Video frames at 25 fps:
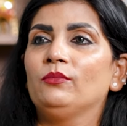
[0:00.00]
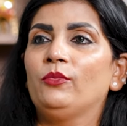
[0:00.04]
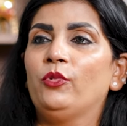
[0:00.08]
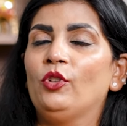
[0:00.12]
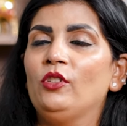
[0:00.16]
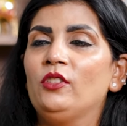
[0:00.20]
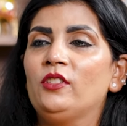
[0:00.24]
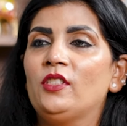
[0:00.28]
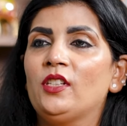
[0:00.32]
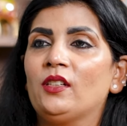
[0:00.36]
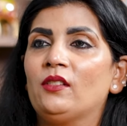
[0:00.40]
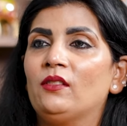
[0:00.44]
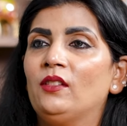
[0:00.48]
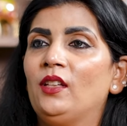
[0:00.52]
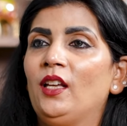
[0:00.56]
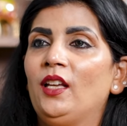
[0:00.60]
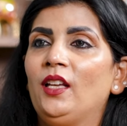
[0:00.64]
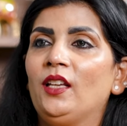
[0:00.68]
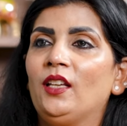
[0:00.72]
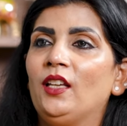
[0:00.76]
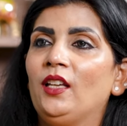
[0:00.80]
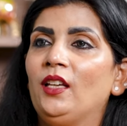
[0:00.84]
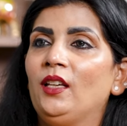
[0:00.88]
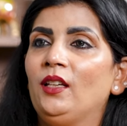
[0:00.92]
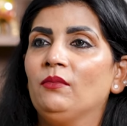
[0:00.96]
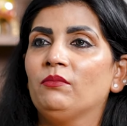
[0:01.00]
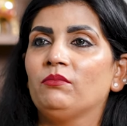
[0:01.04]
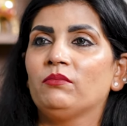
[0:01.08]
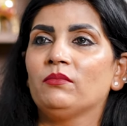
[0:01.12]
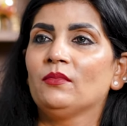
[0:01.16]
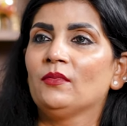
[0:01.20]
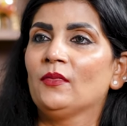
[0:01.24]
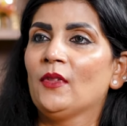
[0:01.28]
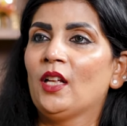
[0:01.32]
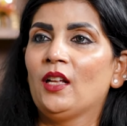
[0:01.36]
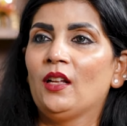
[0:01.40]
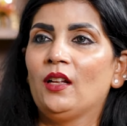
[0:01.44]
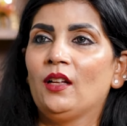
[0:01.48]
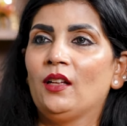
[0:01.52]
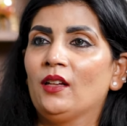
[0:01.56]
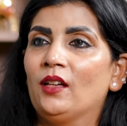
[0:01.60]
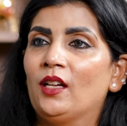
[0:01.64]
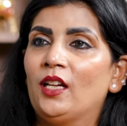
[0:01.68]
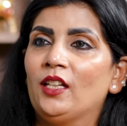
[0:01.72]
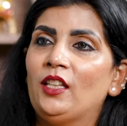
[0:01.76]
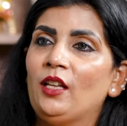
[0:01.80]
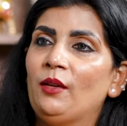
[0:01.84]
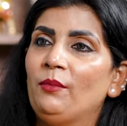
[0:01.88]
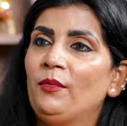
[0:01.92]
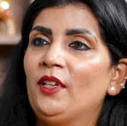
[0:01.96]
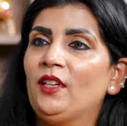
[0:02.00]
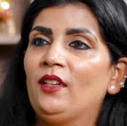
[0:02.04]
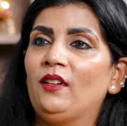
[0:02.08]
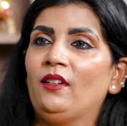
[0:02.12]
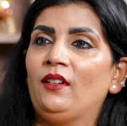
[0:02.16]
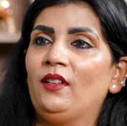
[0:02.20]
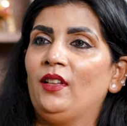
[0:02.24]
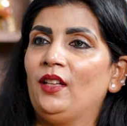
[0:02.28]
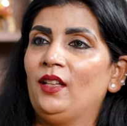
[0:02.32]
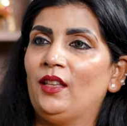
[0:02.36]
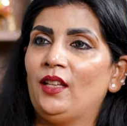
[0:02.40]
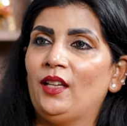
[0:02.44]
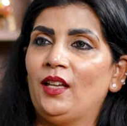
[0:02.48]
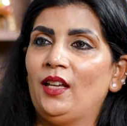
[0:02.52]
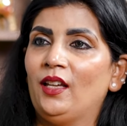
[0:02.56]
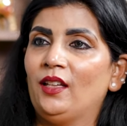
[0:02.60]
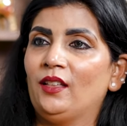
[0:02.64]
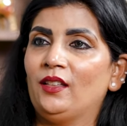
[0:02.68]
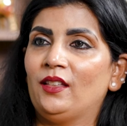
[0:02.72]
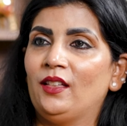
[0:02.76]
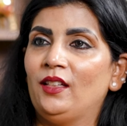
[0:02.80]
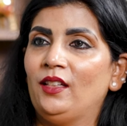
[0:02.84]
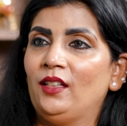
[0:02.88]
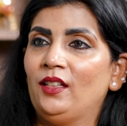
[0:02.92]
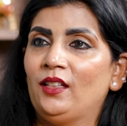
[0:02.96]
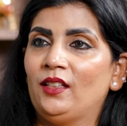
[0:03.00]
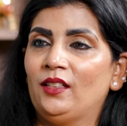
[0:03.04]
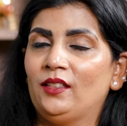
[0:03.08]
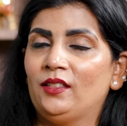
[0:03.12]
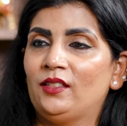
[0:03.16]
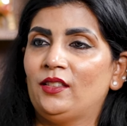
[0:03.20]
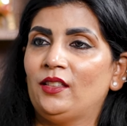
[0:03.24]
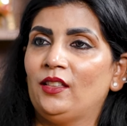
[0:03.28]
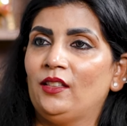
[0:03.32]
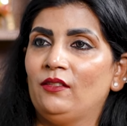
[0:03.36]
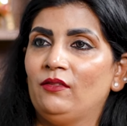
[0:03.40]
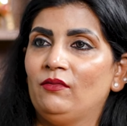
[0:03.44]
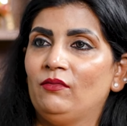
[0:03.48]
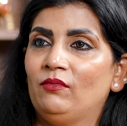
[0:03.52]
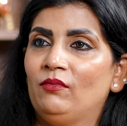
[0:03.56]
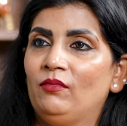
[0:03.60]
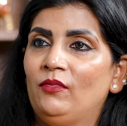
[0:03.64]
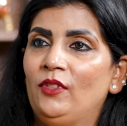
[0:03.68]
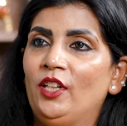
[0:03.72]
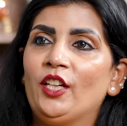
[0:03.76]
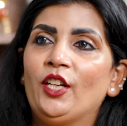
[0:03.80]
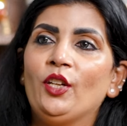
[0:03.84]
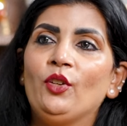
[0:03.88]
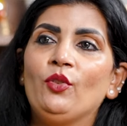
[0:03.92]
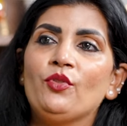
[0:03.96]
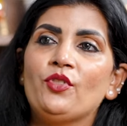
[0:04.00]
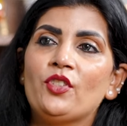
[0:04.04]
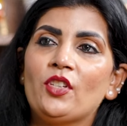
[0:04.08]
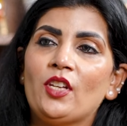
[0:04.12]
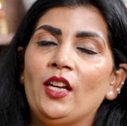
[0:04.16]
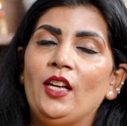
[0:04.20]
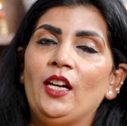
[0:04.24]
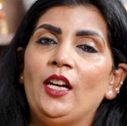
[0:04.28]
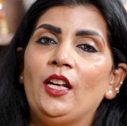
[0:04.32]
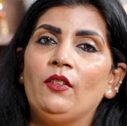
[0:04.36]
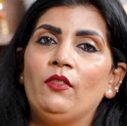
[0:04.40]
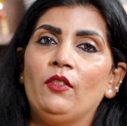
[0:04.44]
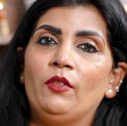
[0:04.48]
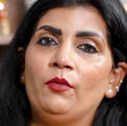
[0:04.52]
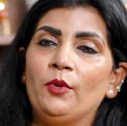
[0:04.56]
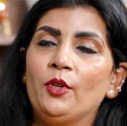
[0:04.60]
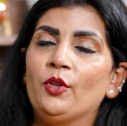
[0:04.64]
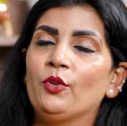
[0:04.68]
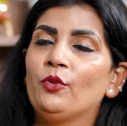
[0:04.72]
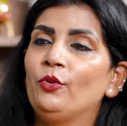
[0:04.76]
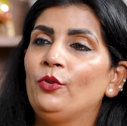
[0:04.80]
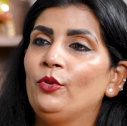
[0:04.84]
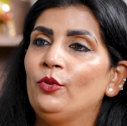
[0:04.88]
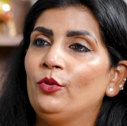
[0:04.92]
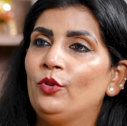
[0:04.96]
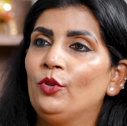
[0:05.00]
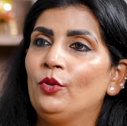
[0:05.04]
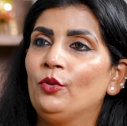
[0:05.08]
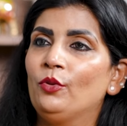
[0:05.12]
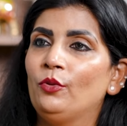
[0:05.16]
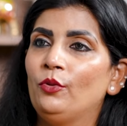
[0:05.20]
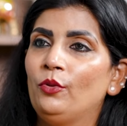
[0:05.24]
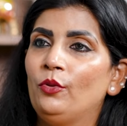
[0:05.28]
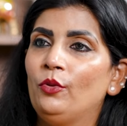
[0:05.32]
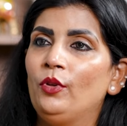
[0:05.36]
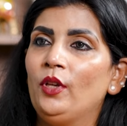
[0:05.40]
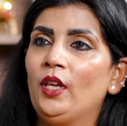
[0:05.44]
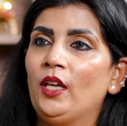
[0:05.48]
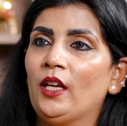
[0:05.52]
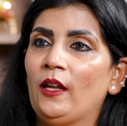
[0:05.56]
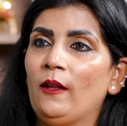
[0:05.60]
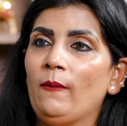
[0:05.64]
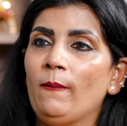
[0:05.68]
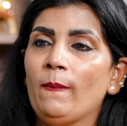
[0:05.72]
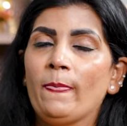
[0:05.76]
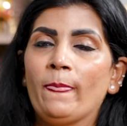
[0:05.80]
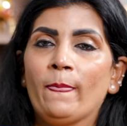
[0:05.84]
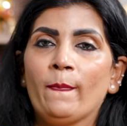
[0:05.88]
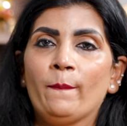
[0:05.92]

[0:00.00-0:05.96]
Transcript: बोल सकते हैं कि खत्म ही कर देता है एक तरीके से। ठीक है। लेकिन उसके अलावा भी गुरु तो गुरु ही है।